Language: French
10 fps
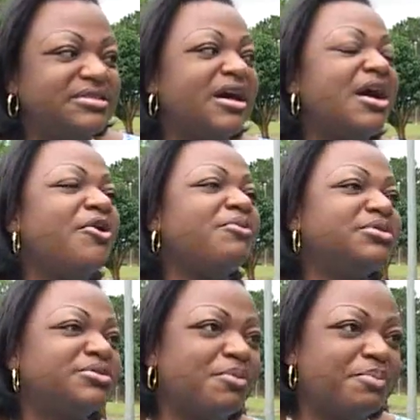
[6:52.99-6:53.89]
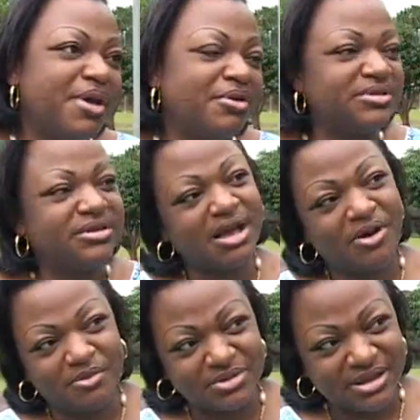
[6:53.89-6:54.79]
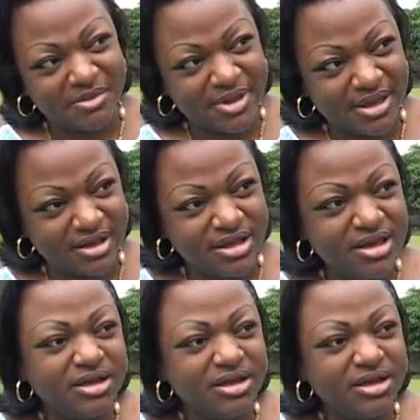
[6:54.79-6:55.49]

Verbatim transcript: Il sera comme son père ou il sera comme sa mère.